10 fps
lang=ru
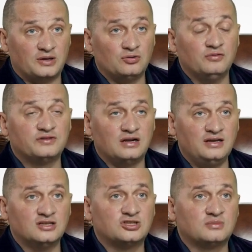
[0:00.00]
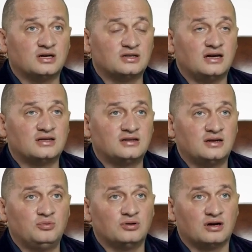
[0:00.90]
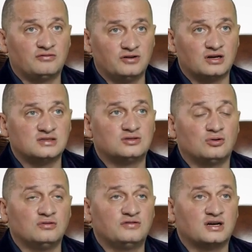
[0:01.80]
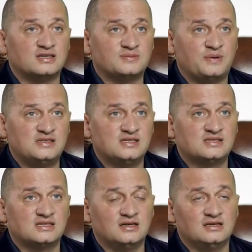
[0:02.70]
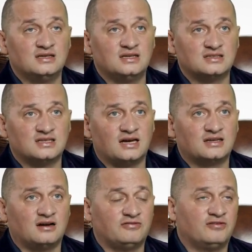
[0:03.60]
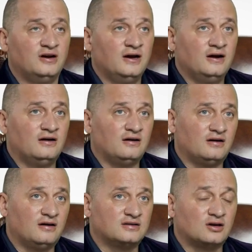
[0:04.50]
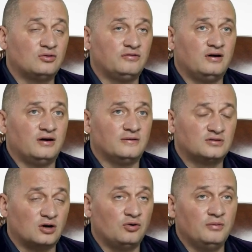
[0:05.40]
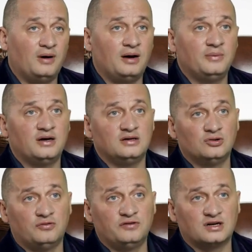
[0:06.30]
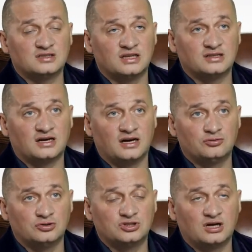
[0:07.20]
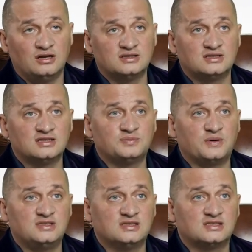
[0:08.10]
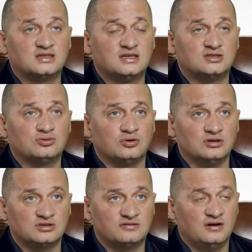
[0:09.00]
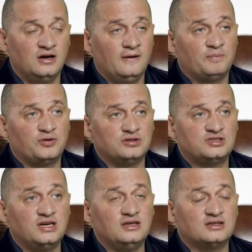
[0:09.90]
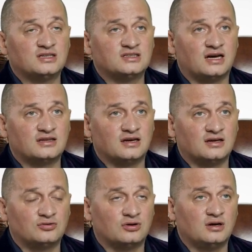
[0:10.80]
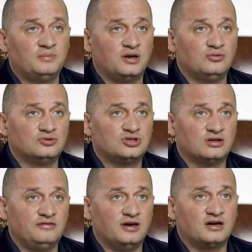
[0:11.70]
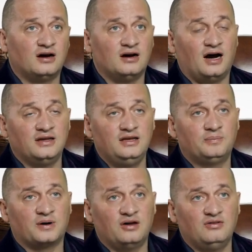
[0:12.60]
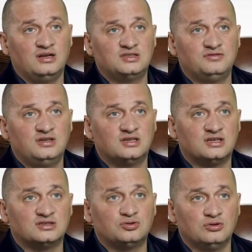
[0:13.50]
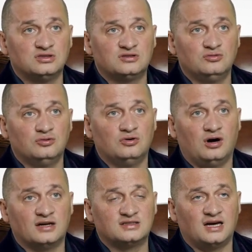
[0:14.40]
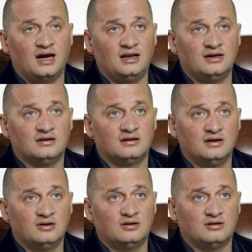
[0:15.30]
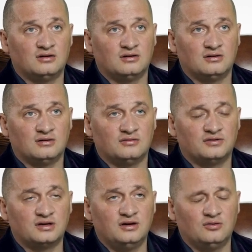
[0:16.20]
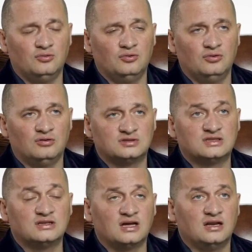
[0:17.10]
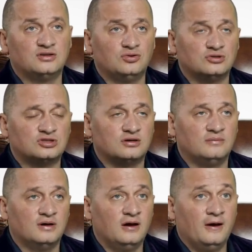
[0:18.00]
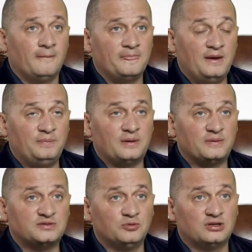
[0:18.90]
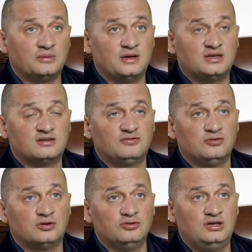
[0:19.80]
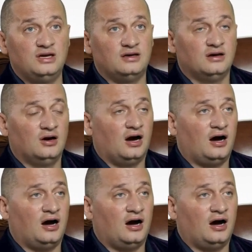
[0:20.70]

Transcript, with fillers: Потом в дальнейшем, когда этот ребенок вырос, то он вырос с позиции недостатков э, такого, такой мамы, но выросла такая дочка или сын с позиции достоинств. То есть те недостатки, которые были у человека, они проявились в виде достоинств у отца или, э, вернее, у сына или дочки. Теперь посмотрим этих двух людей.